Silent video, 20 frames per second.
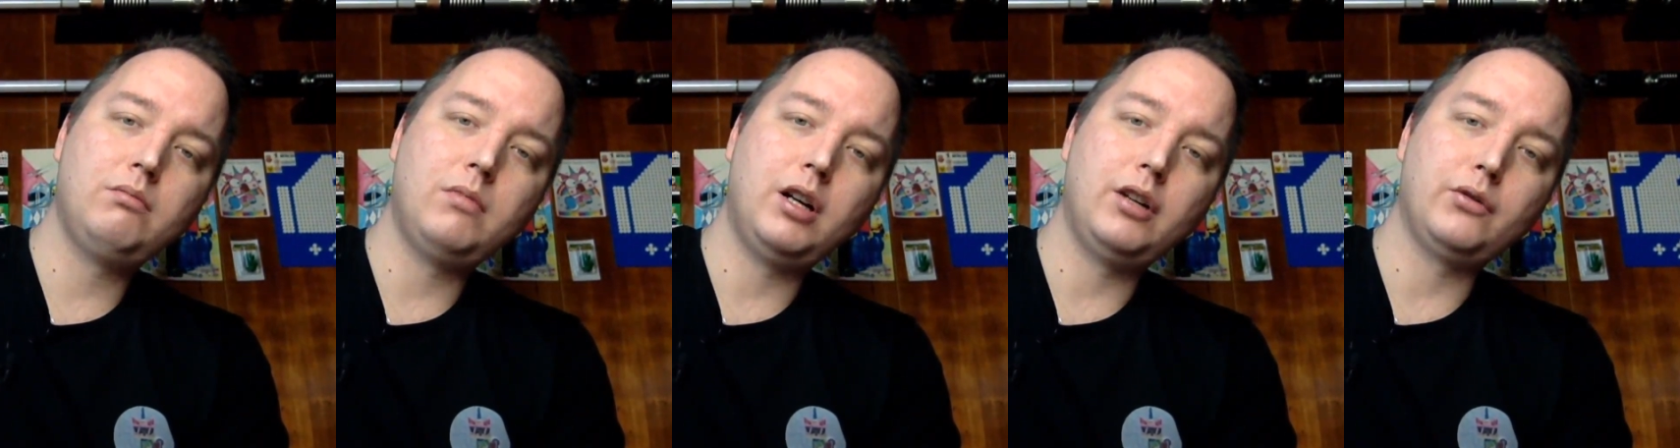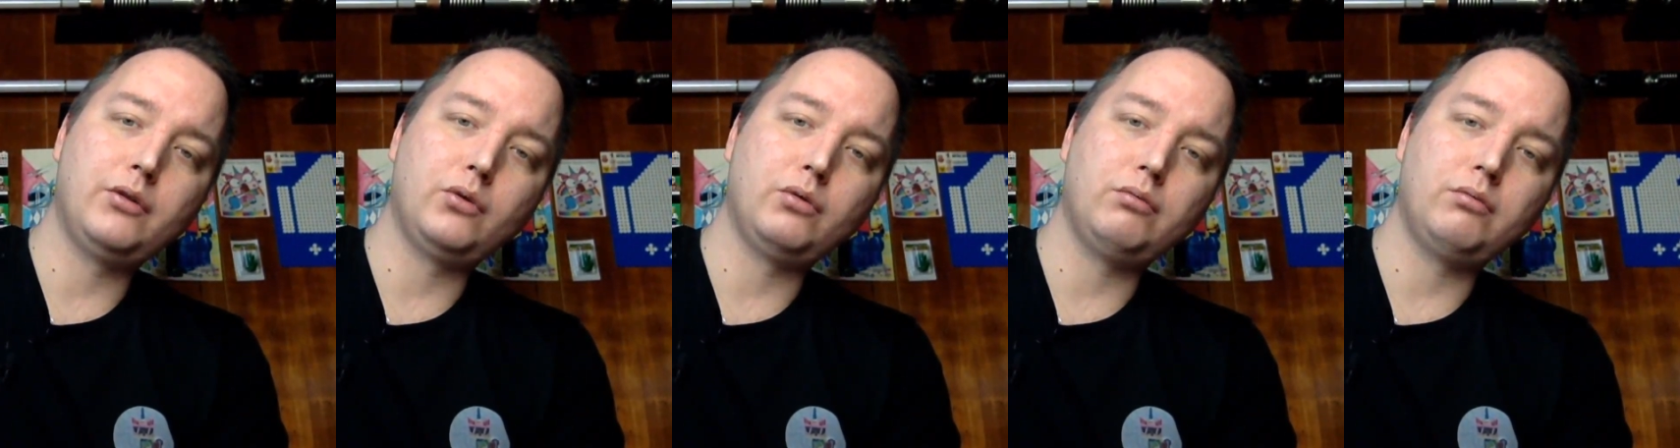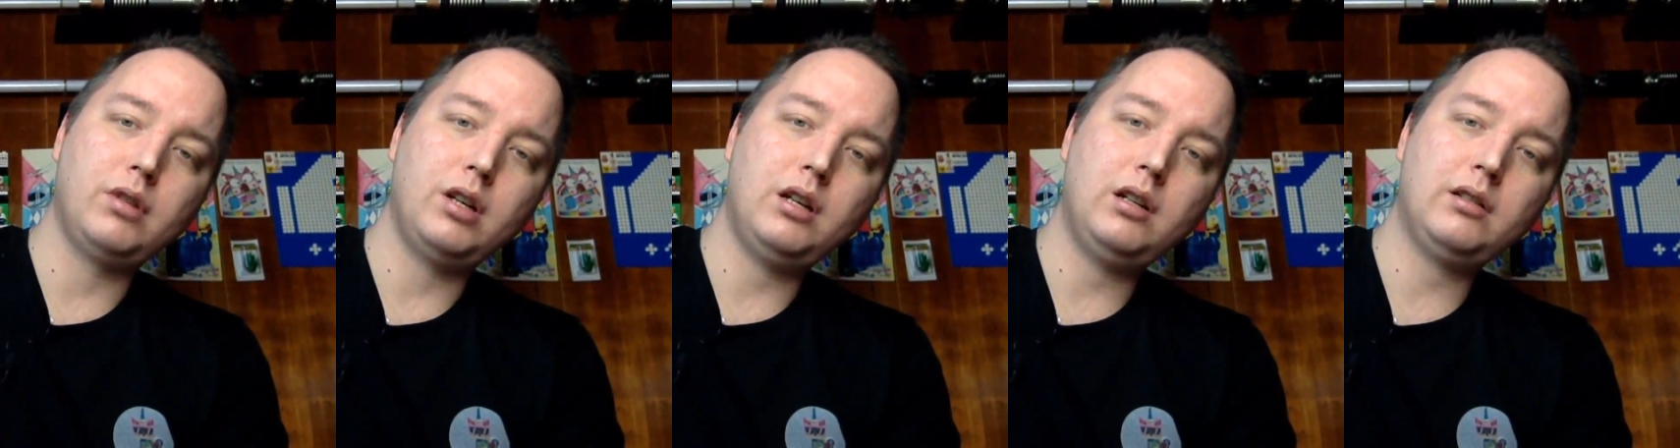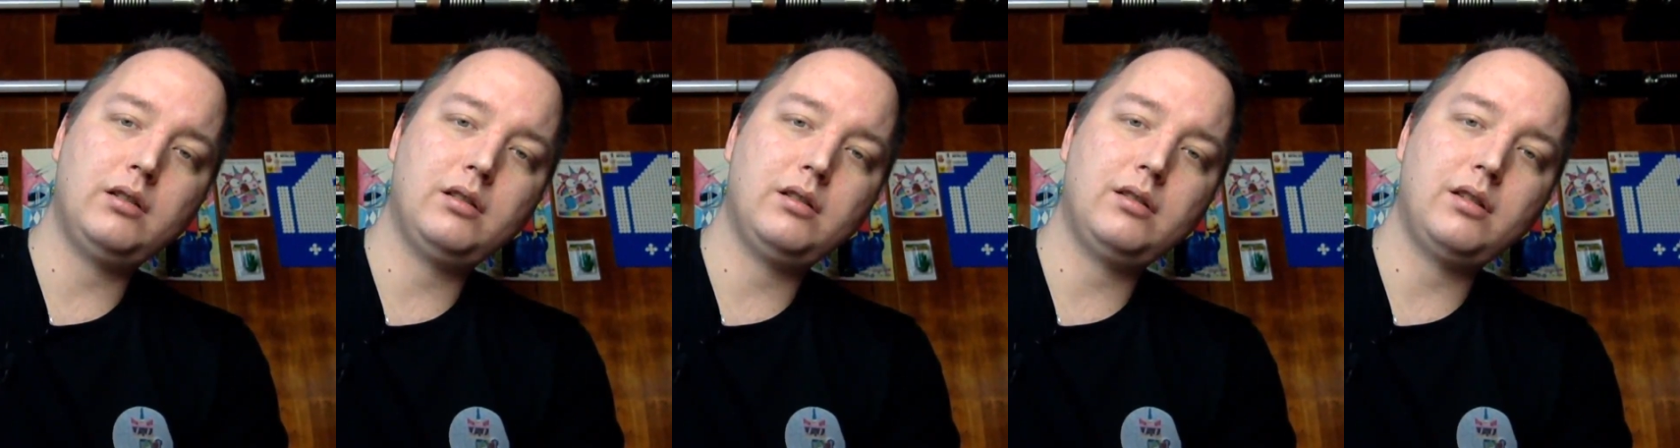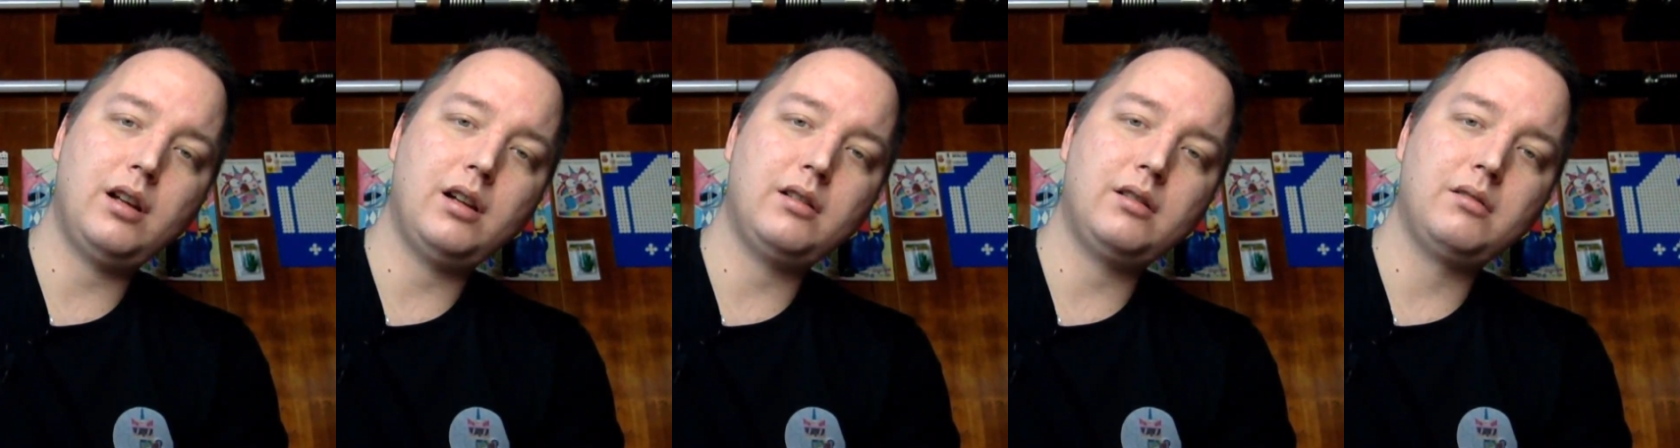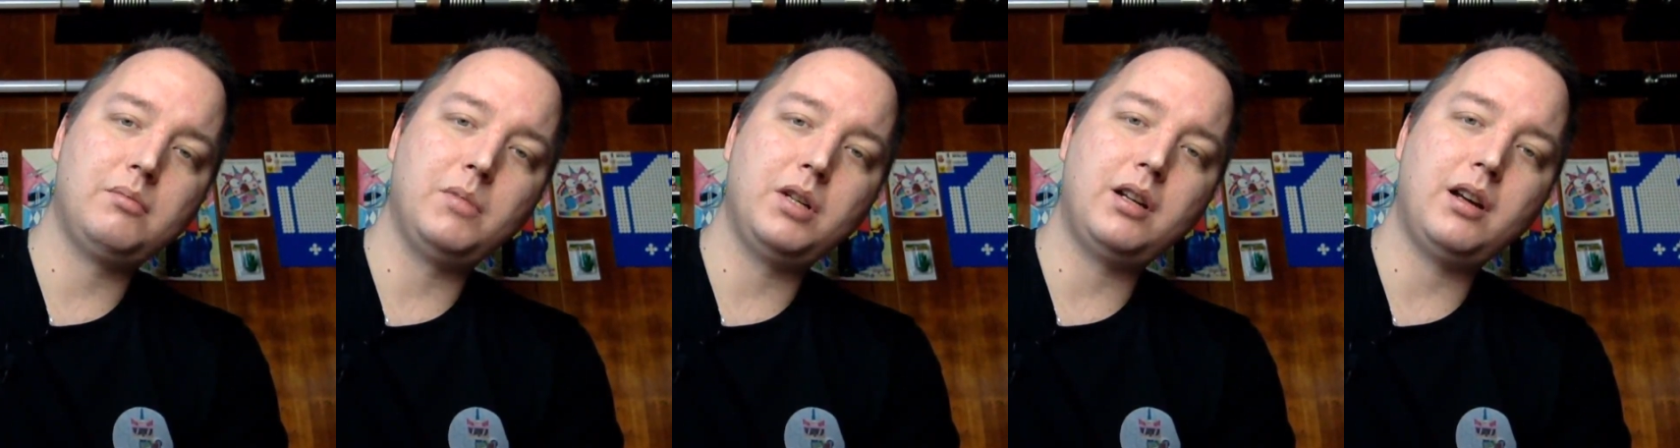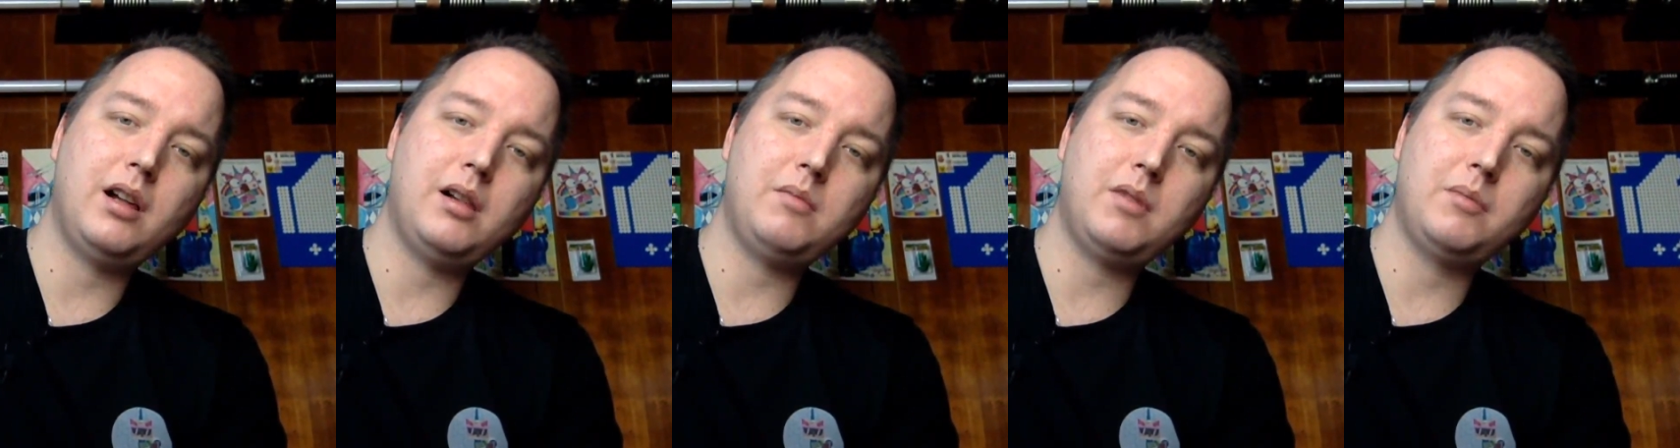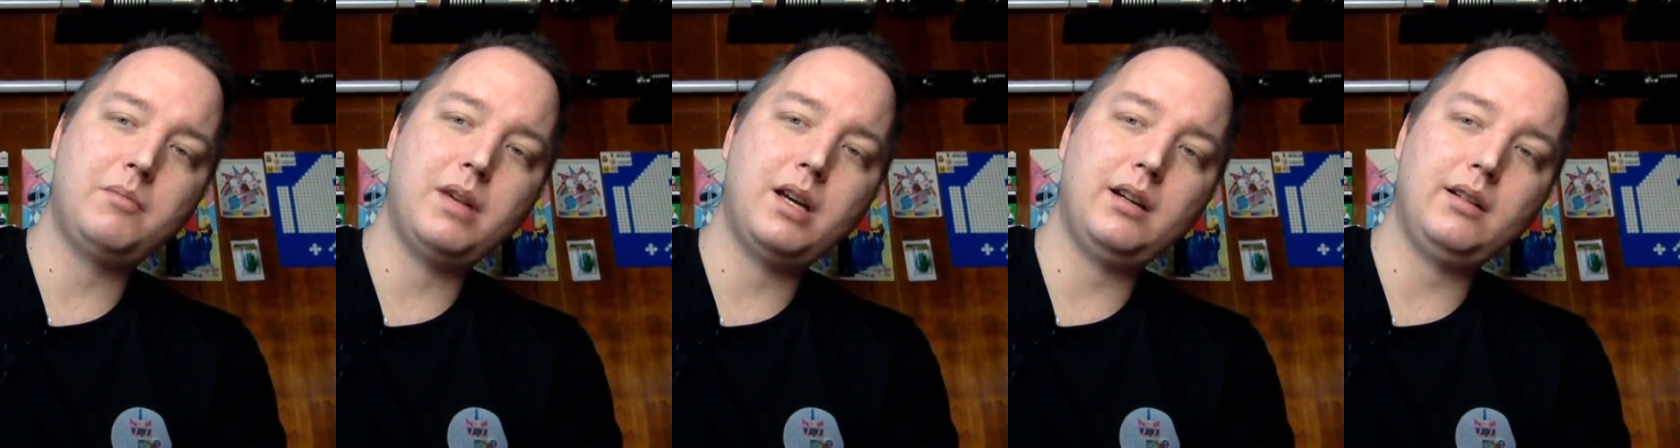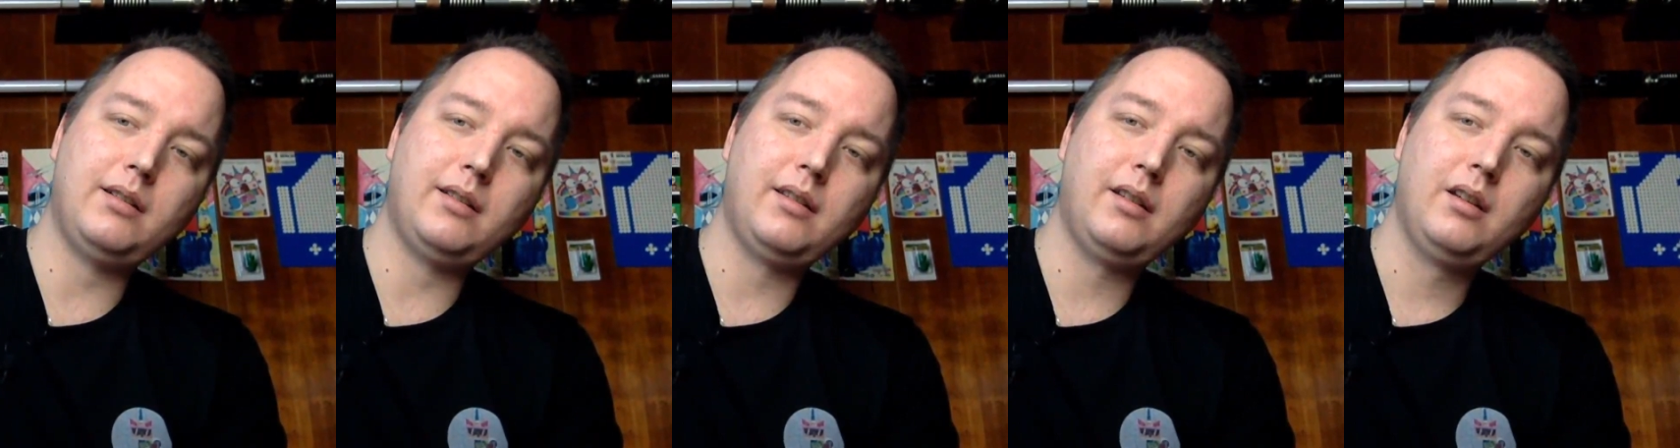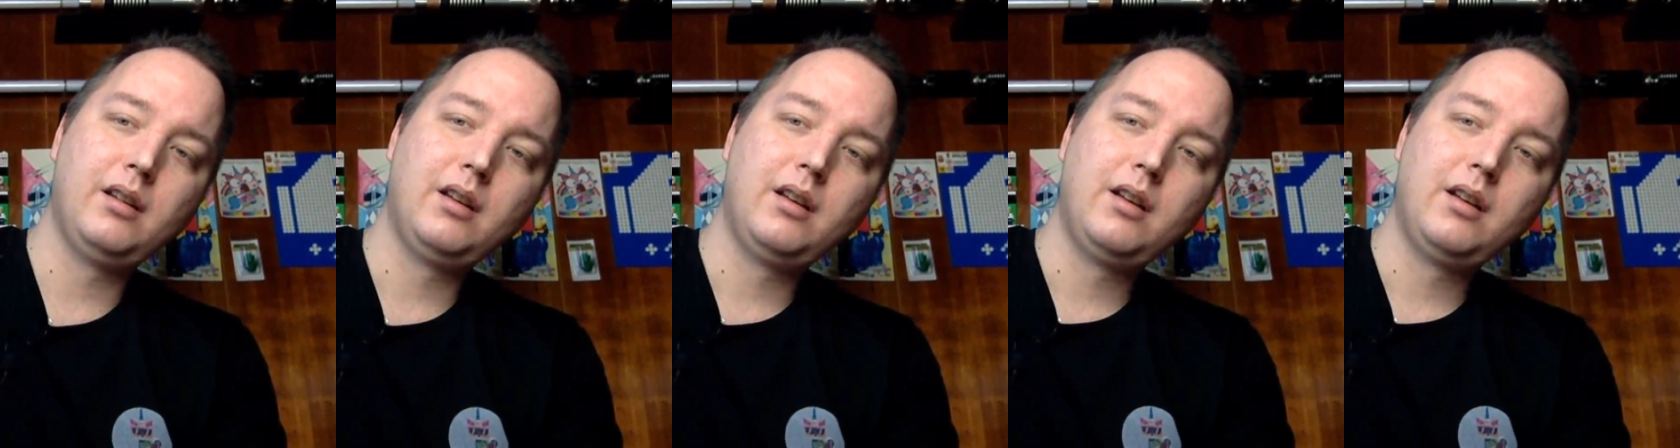Also ja, es ist halt Metall, man merkt's.